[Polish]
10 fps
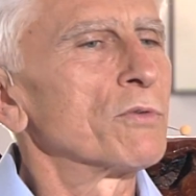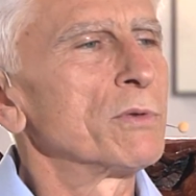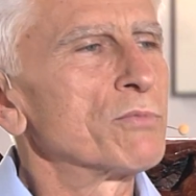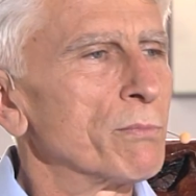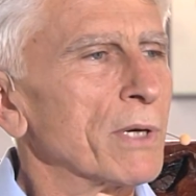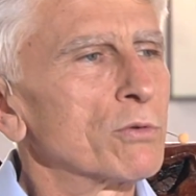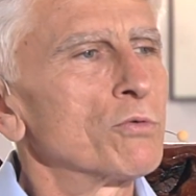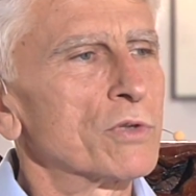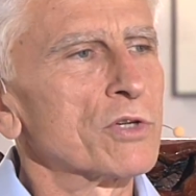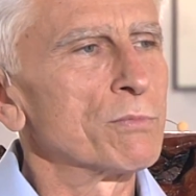to w tym przypadku
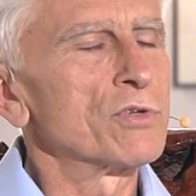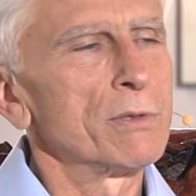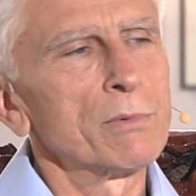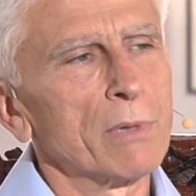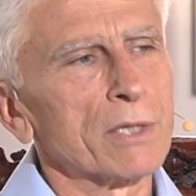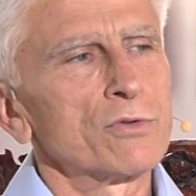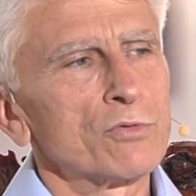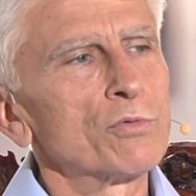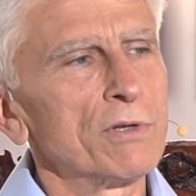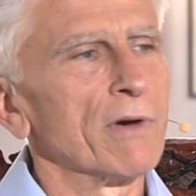już też myślimy bardziej
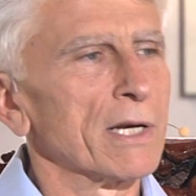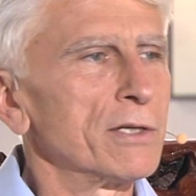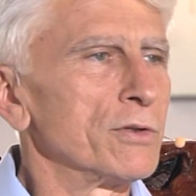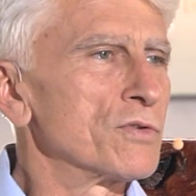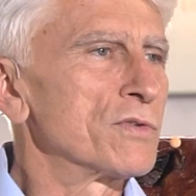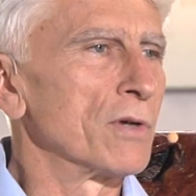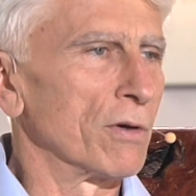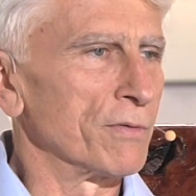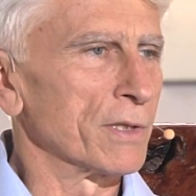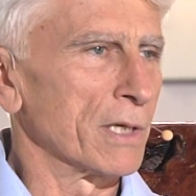sztuki walki niż
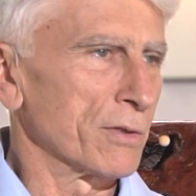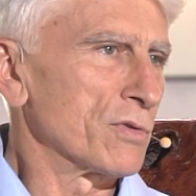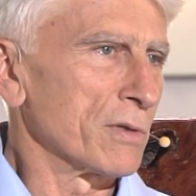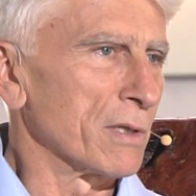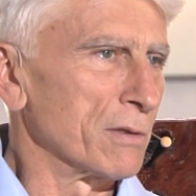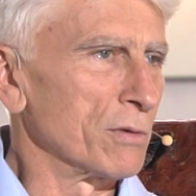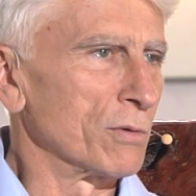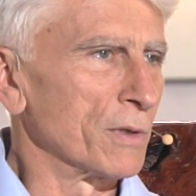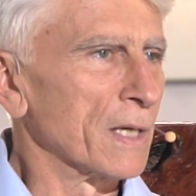zdrowie, tak? Czy jedno i drugie?